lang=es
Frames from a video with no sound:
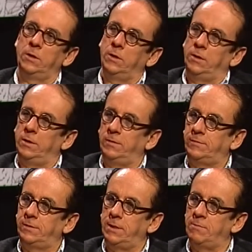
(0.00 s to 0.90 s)

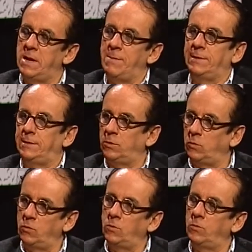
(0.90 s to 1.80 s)
este,
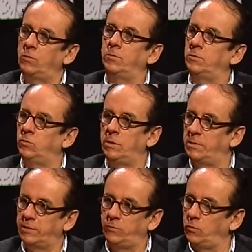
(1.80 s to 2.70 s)
emblemático de una
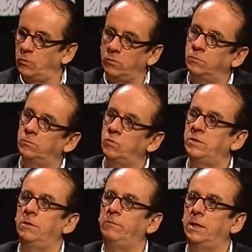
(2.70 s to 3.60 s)
inversión muy
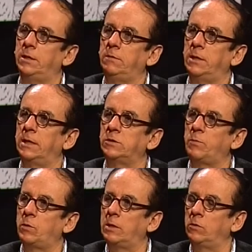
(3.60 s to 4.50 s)
significativa en el caso
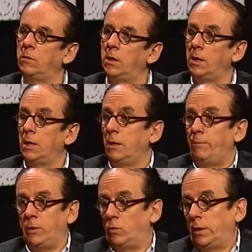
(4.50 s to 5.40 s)
peruano,
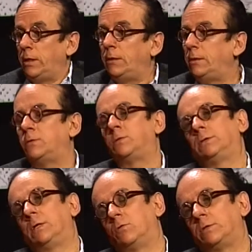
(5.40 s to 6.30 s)
pero que
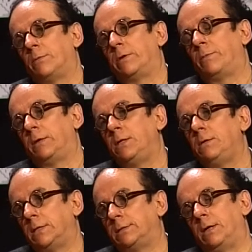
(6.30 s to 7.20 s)
desde nuestra
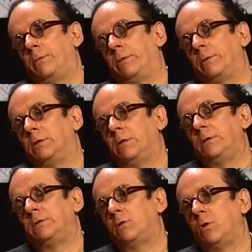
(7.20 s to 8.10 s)
perspectiva, desde la perspectiva del
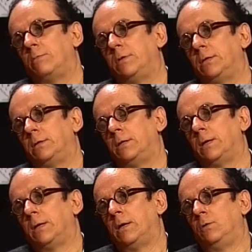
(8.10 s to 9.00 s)
Ministerio del Ambiente,
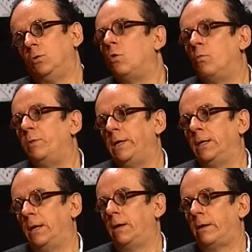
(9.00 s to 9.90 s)
no
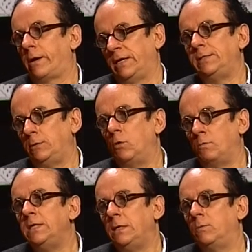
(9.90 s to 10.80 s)
cumplía requisitos
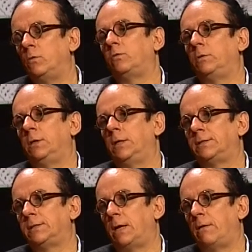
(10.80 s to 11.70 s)
mínimos y que
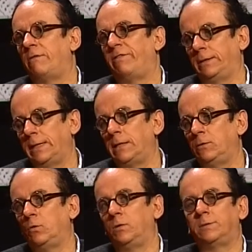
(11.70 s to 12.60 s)
estaba
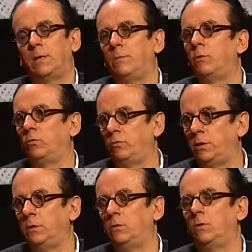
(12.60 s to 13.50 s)
afectando y estaba
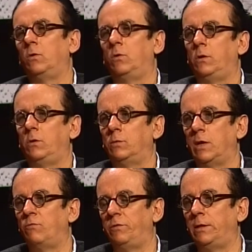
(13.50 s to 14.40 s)
produciendo eh, una
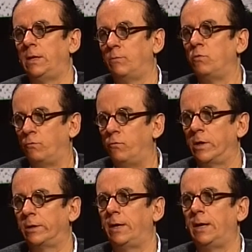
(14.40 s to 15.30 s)
conflictividad muy
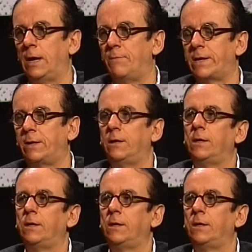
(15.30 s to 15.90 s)
fuerte en Cajamarca.